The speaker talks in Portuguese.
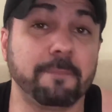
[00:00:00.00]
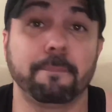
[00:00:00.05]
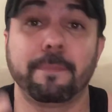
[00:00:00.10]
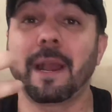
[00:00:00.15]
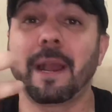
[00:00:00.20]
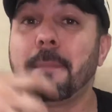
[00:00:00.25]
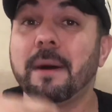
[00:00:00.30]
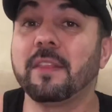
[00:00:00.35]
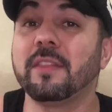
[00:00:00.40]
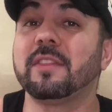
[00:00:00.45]

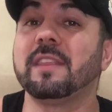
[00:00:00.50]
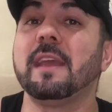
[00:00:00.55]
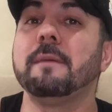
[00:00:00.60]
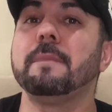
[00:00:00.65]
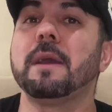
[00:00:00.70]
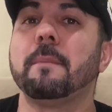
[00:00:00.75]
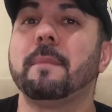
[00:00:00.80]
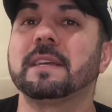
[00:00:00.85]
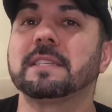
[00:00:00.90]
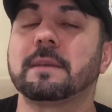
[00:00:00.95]
para manter
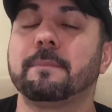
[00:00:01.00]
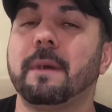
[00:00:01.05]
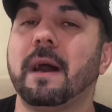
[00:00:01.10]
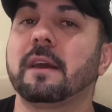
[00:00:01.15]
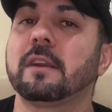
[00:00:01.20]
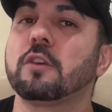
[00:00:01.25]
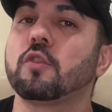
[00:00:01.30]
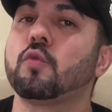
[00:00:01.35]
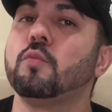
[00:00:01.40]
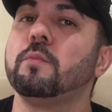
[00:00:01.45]
minha massa
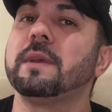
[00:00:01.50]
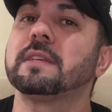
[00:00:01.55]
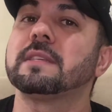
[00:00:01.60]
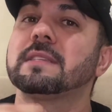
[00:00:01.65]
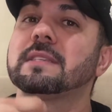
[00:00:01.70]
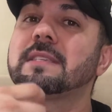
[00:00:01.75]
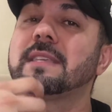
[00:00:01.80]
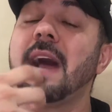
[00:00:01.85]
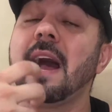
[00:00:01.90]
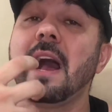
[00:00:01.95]
magra e
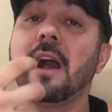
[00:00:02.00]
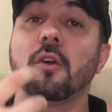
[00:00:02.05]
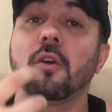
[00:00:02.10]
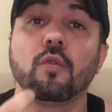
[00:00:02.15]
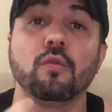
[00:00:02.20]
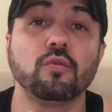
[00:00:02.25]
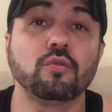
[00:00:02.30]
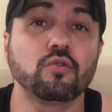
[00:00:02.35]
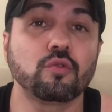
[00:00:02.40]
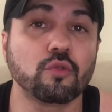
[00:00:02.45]
começar a
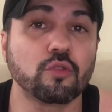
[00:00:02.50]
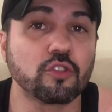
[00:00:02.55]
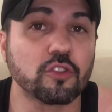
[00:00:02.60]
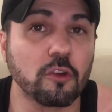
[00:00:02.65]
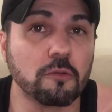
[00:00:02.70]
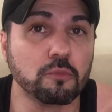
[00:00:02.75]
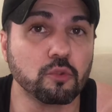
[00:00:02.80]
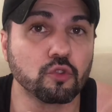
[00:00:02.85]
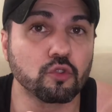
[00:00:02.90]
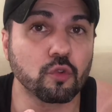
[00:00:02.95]

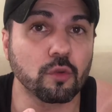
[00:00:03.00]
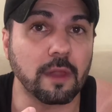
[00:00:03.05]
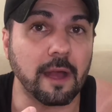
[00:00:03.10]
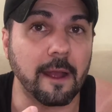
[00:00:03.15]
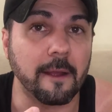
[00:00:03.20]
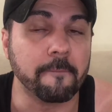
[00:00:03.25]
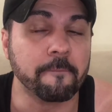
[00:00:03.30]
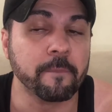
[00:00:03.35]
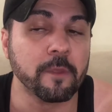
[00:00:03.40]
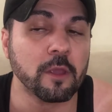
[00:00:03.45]
construção muscular.